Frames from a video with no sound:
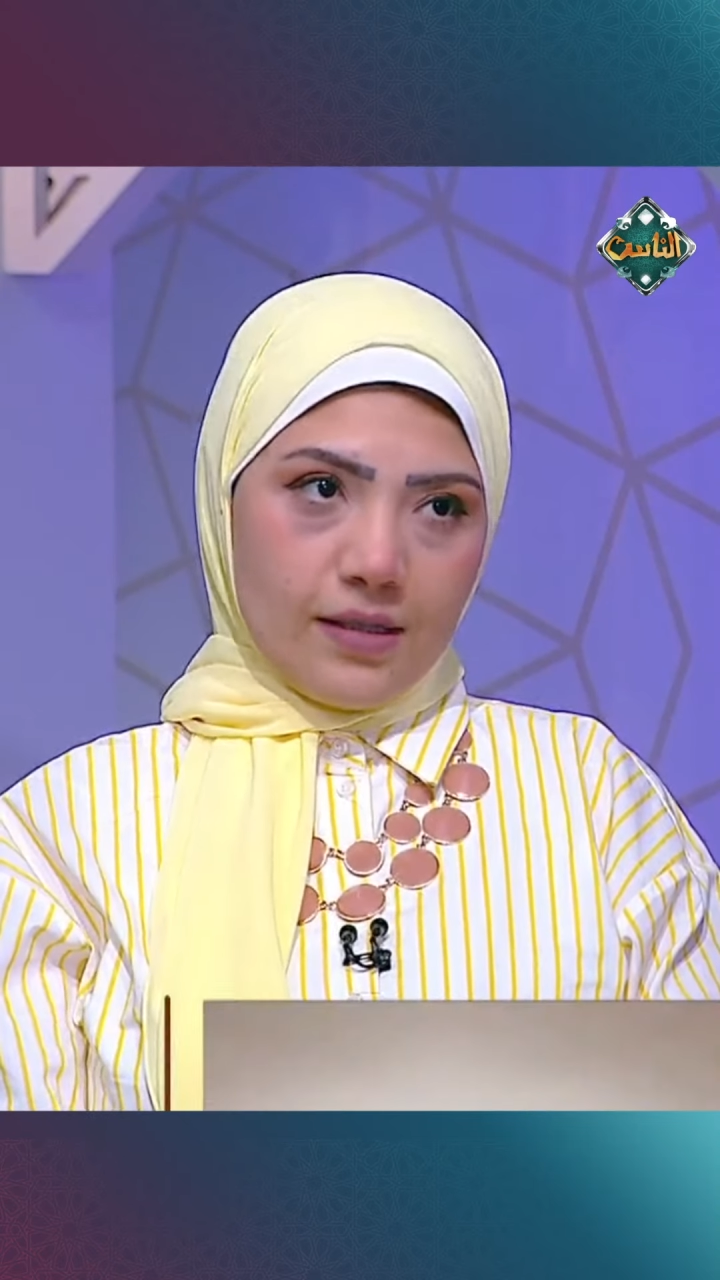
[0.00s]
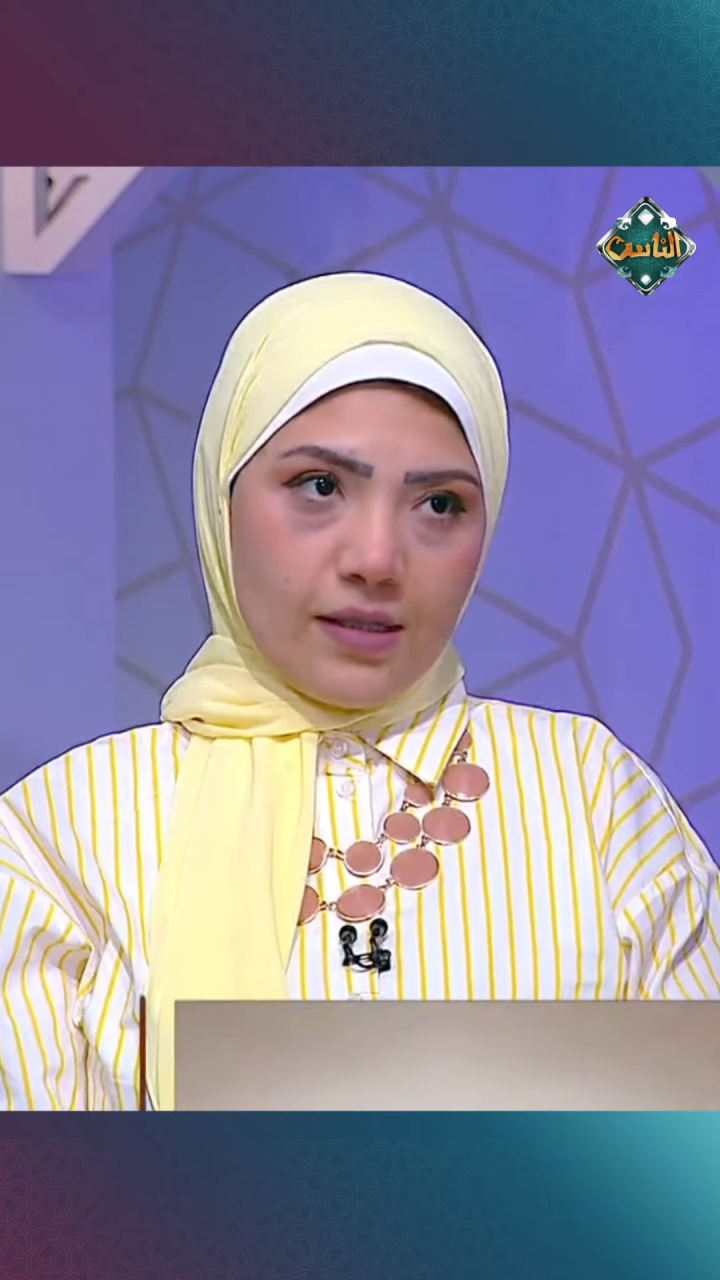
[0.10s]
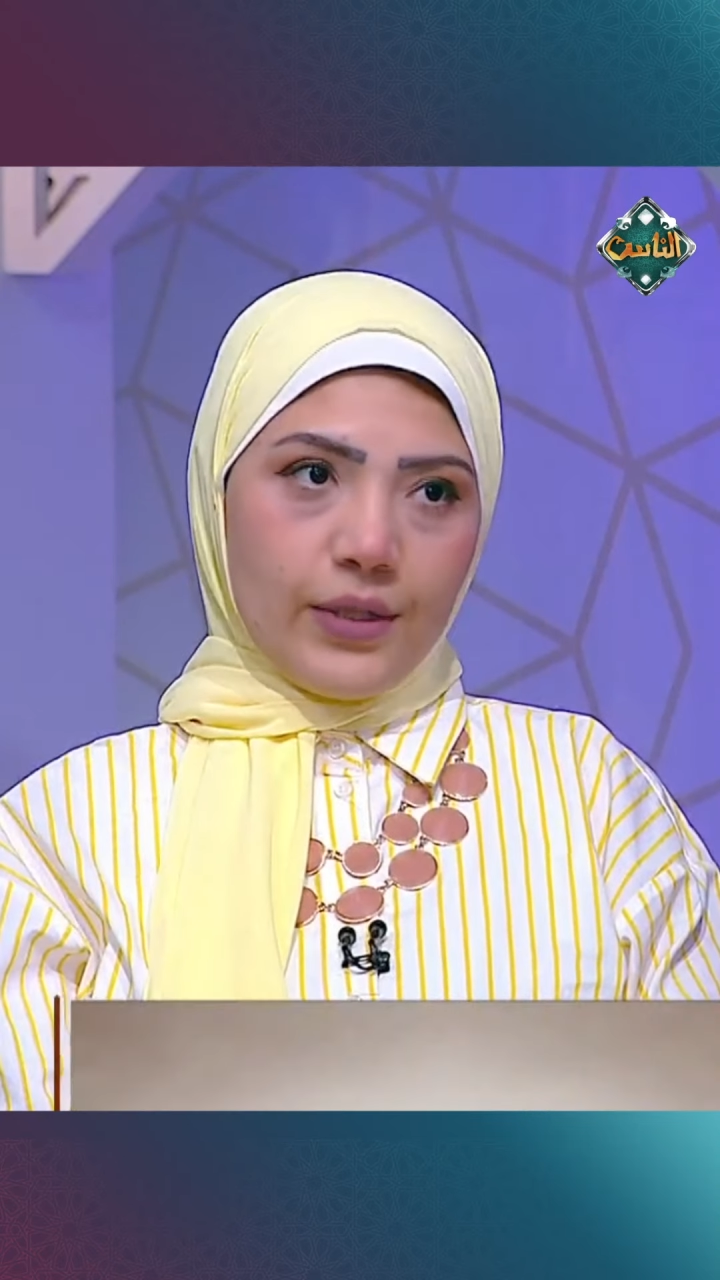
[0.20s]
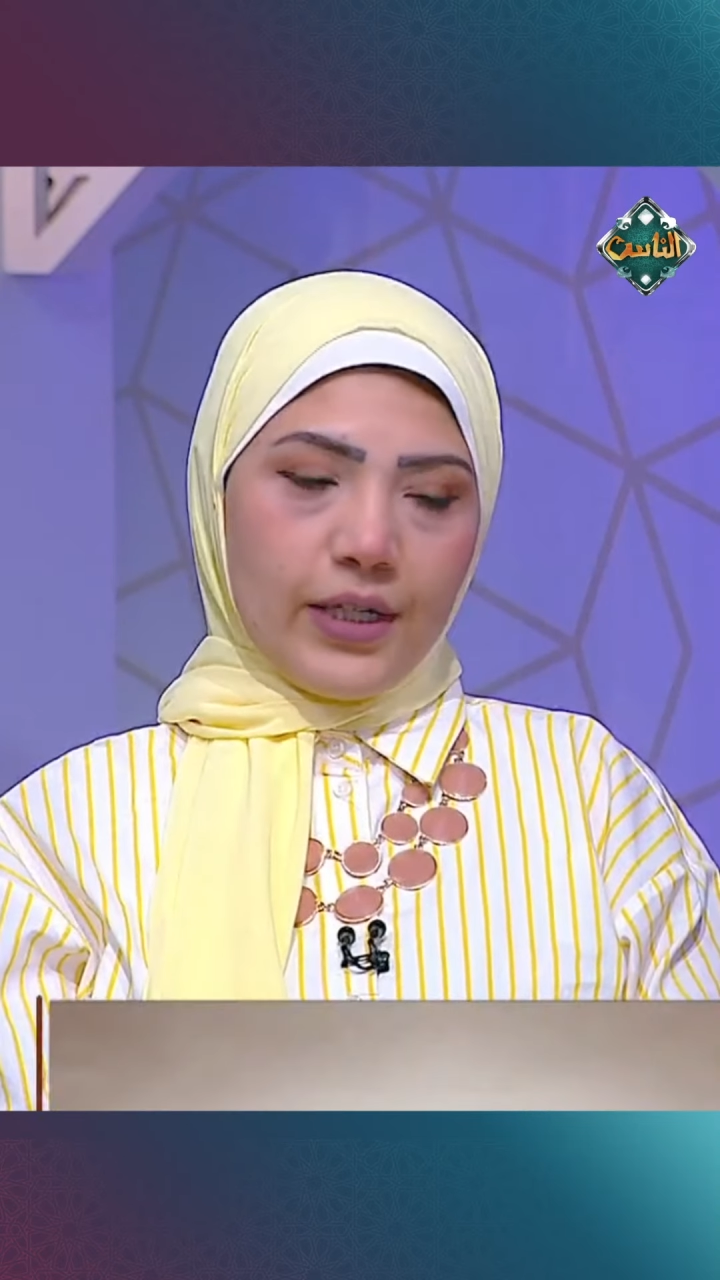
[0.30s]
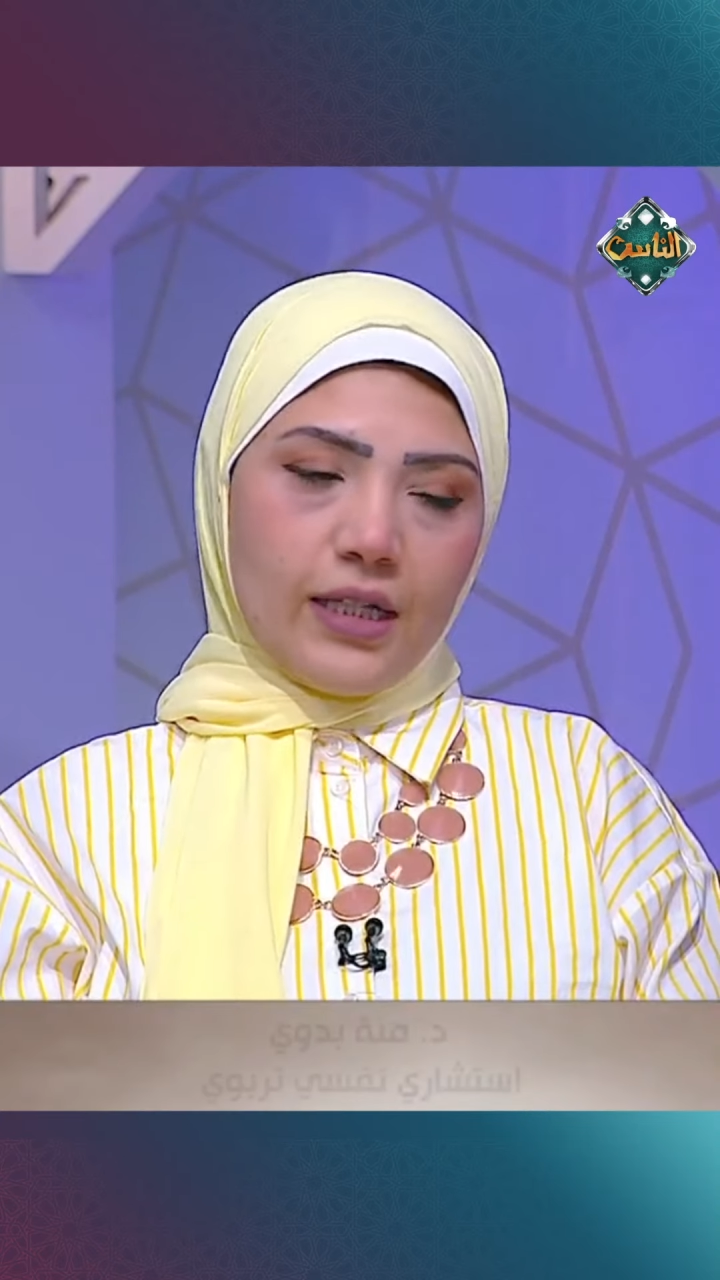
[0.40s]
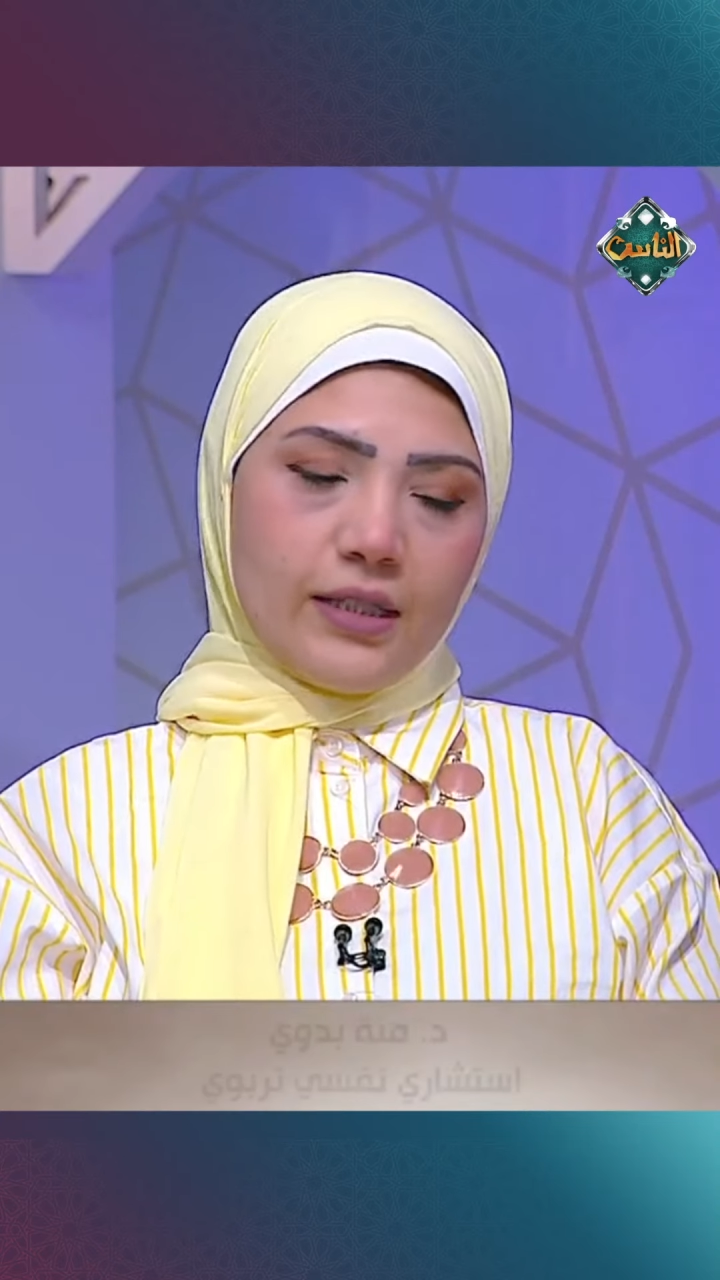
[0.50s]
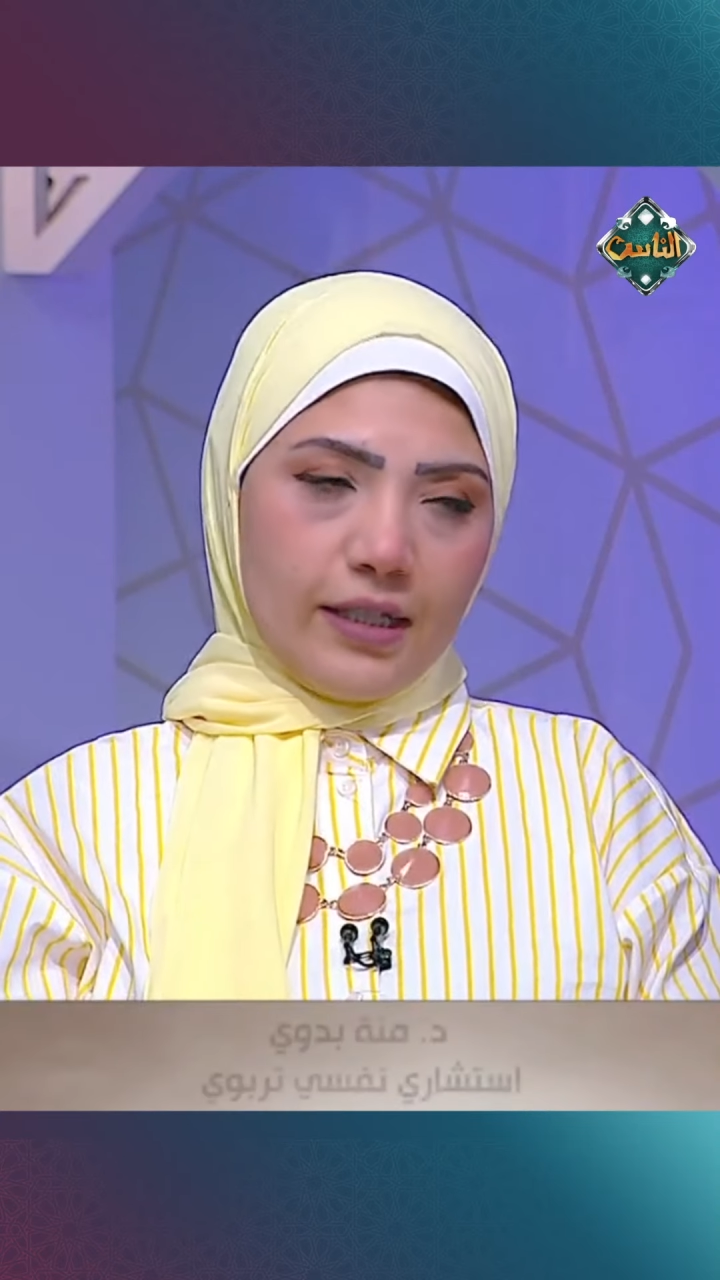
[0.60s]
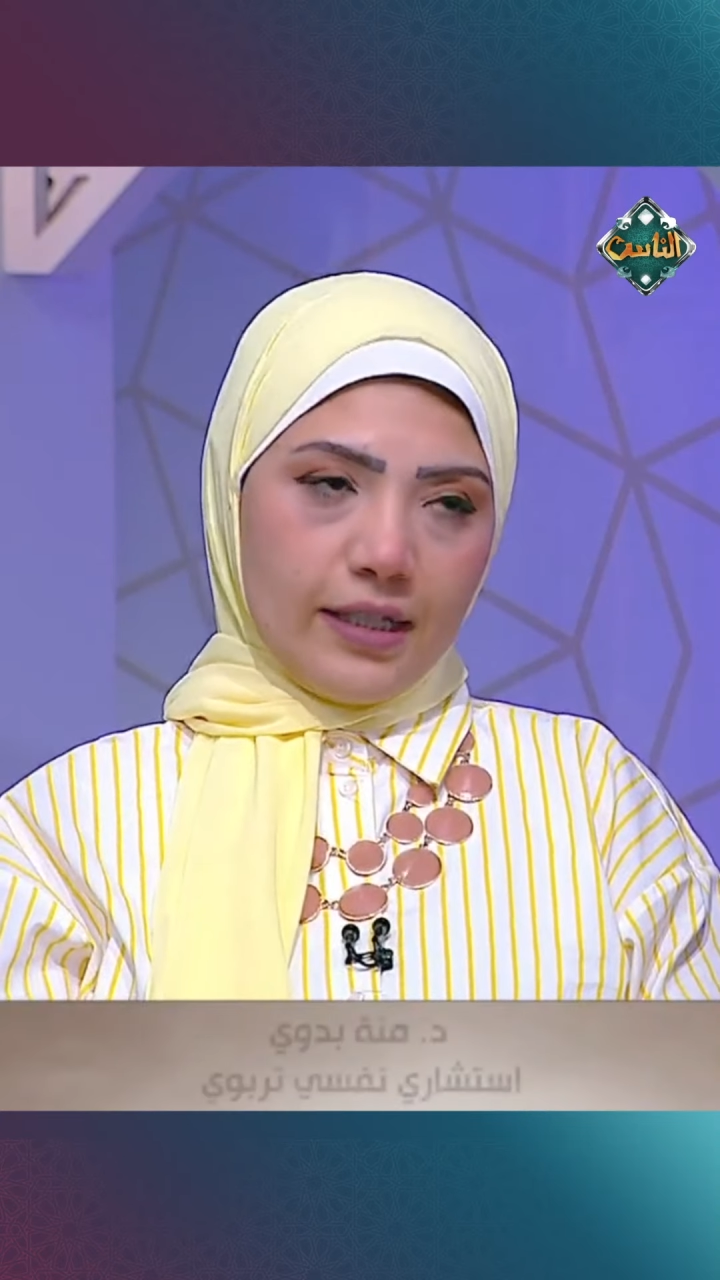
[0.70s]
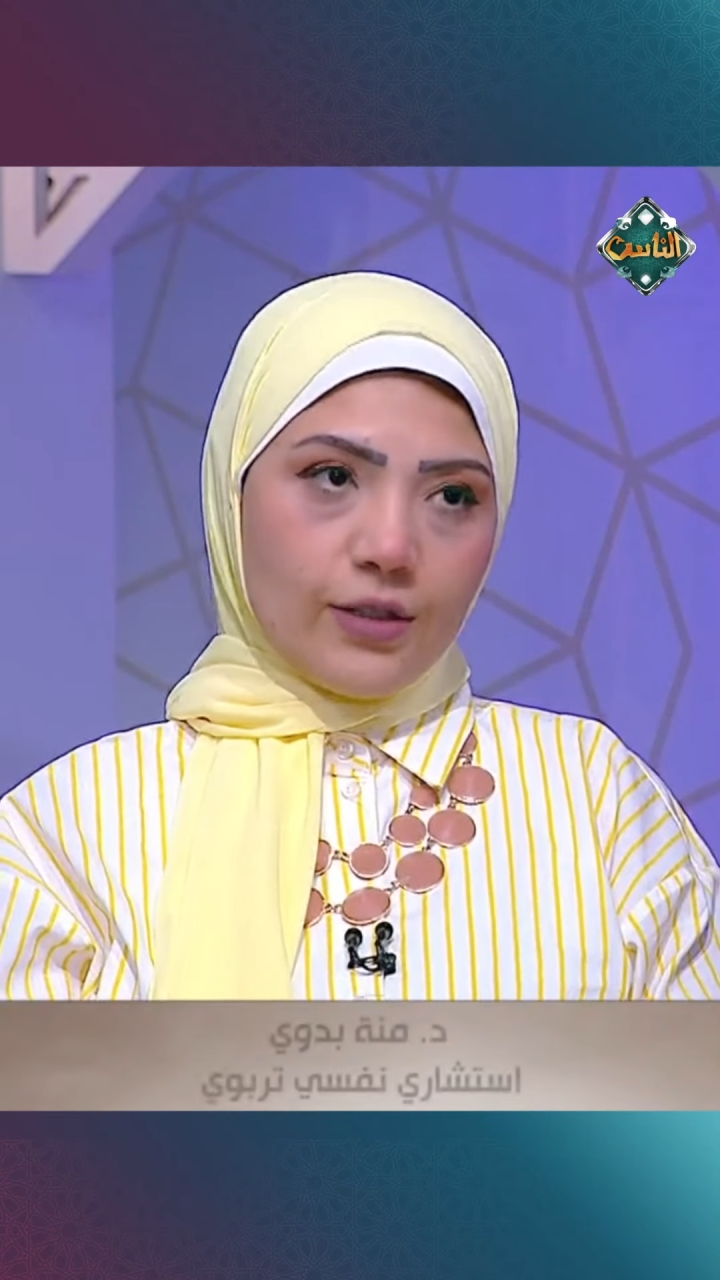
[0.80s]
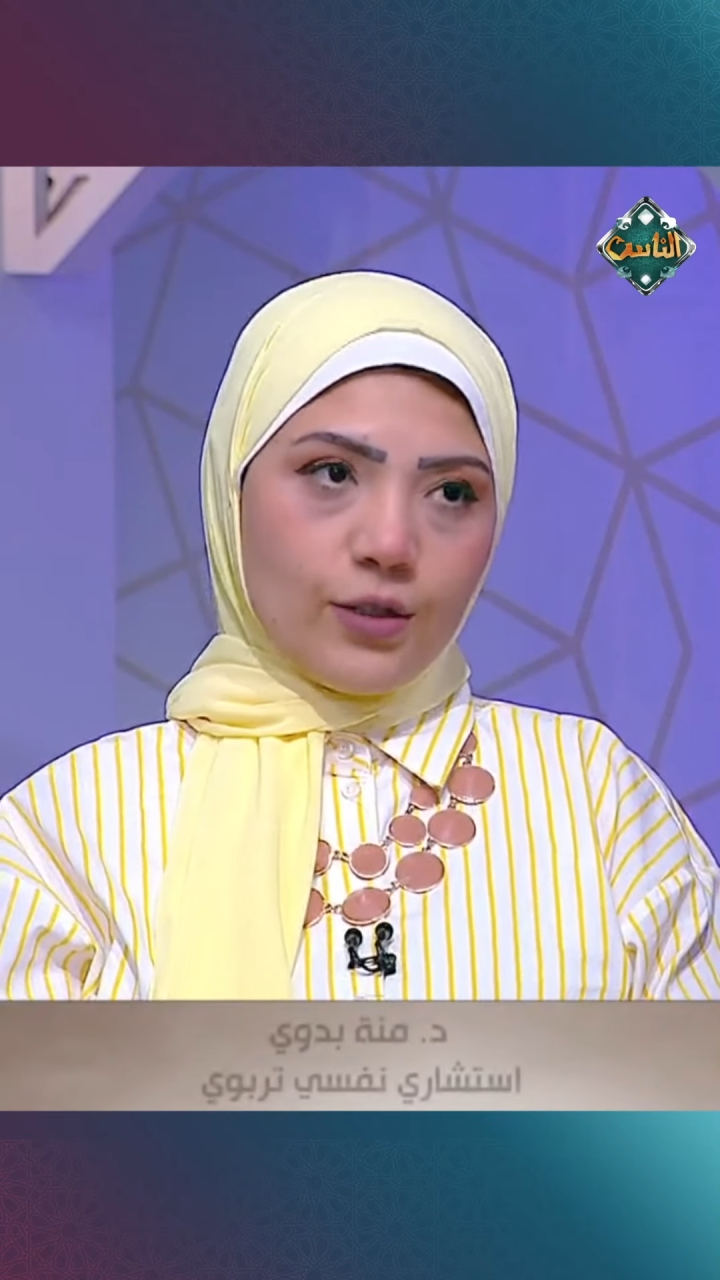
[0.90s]
ذوي
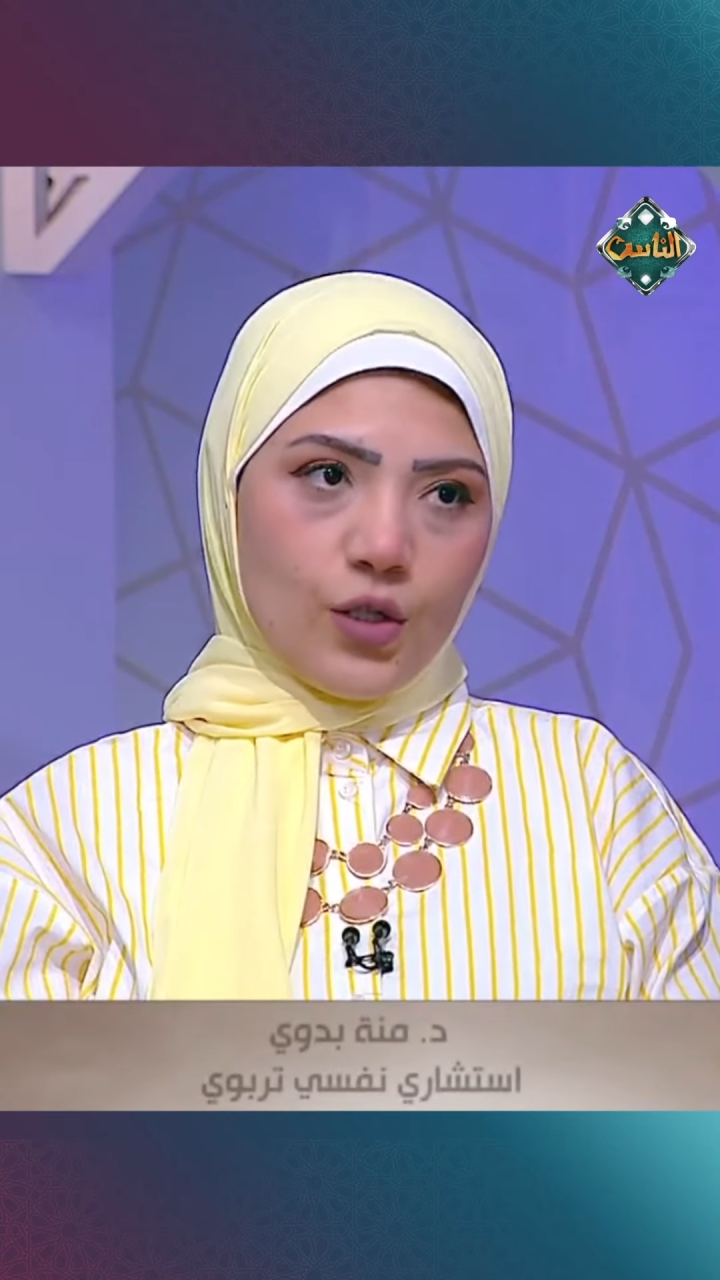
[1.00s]
احتياجات